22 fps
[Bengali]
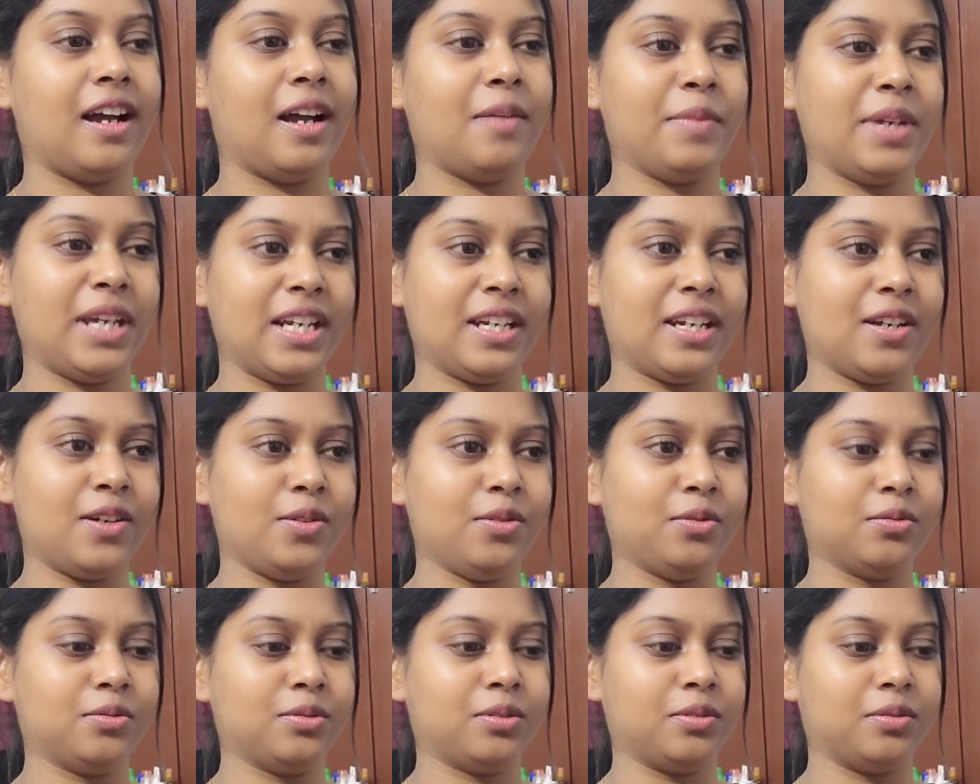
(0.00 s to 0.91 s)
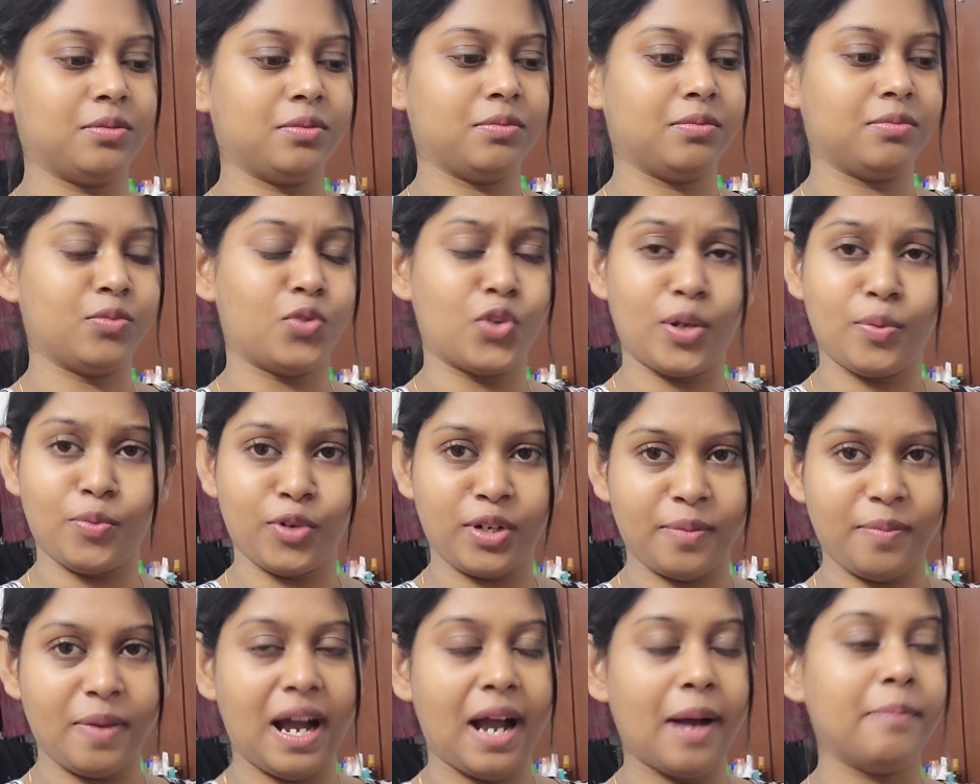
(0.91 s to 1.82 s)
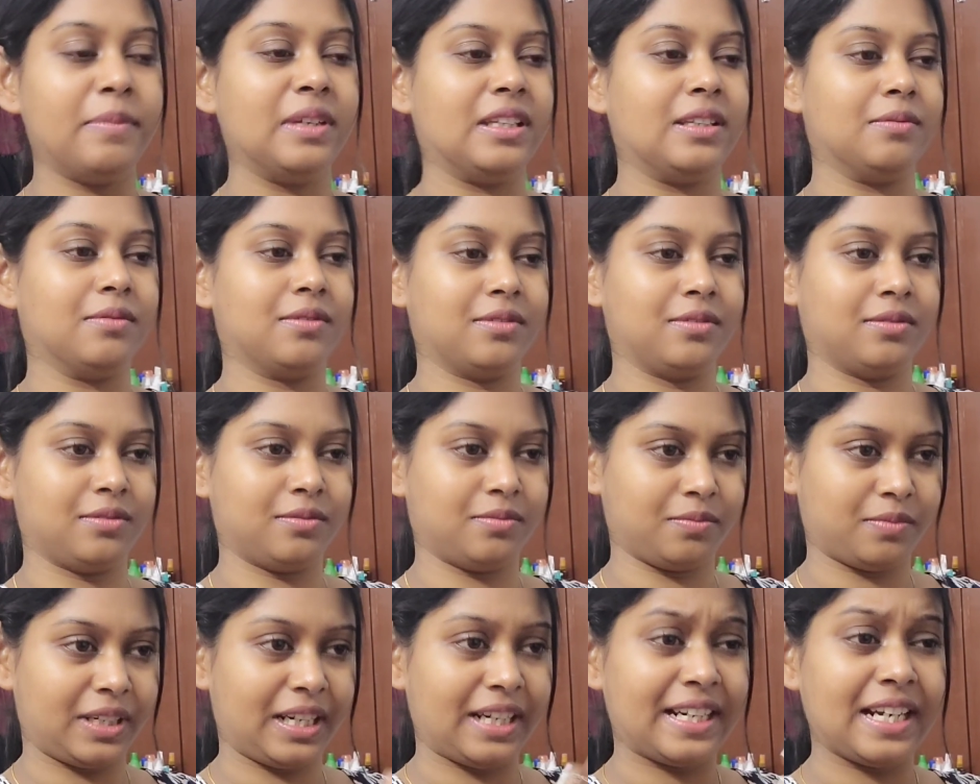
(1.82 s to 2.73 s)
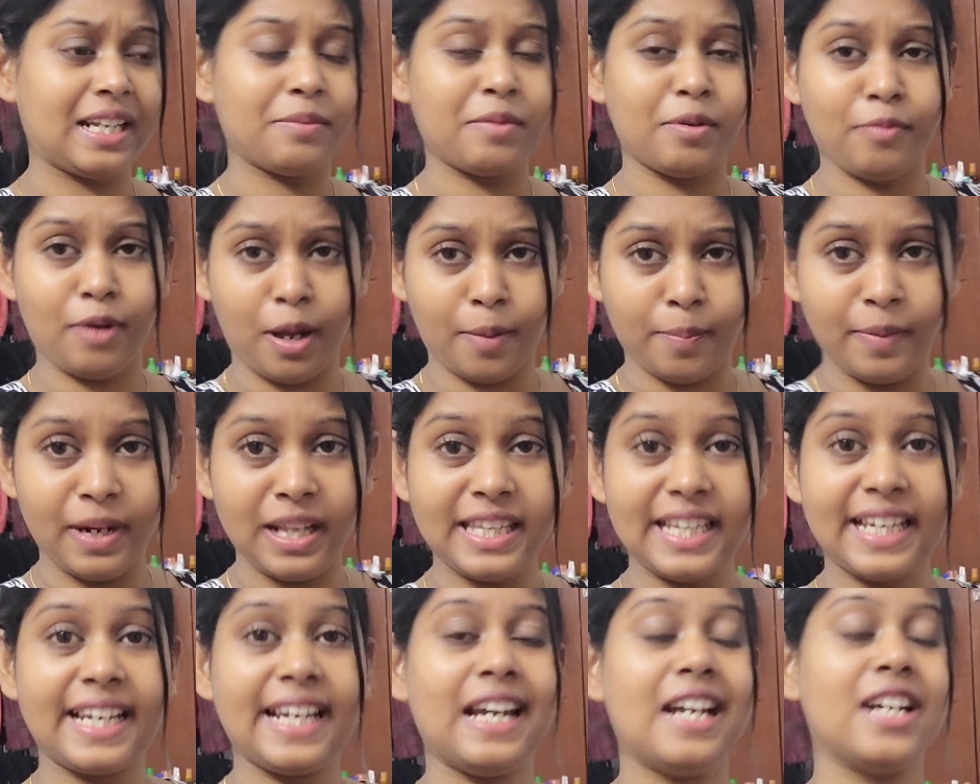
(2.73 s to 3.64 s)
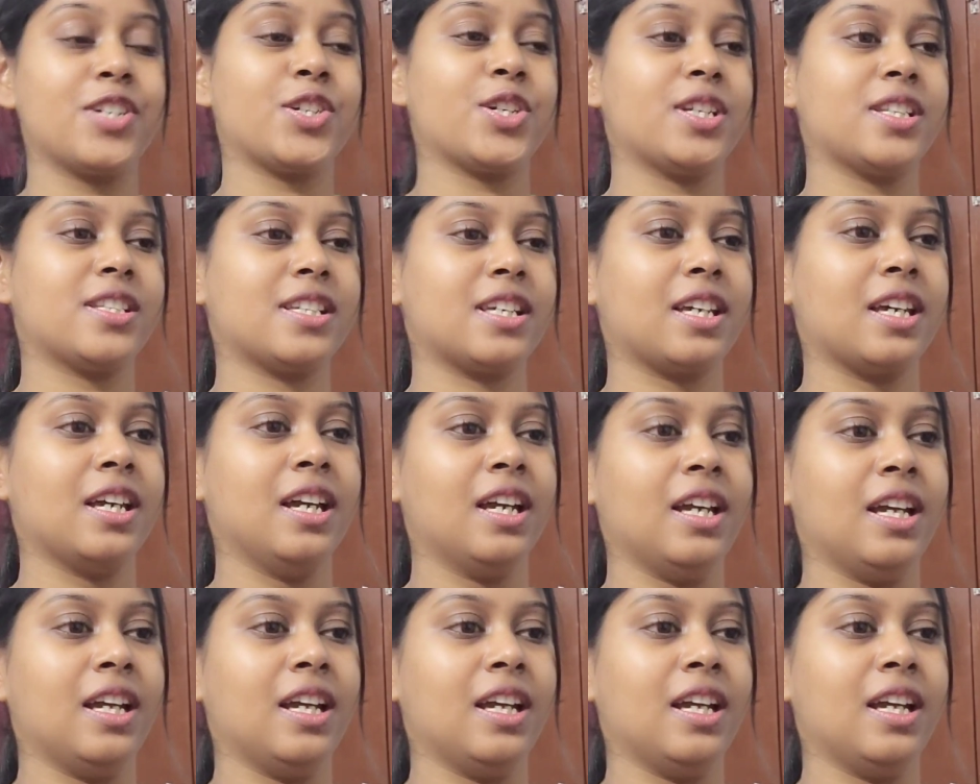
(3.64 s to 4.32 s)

আমি এটাও মনে মনে ভাবি মানে এটা আমার ভাবনা থেকে আসে যে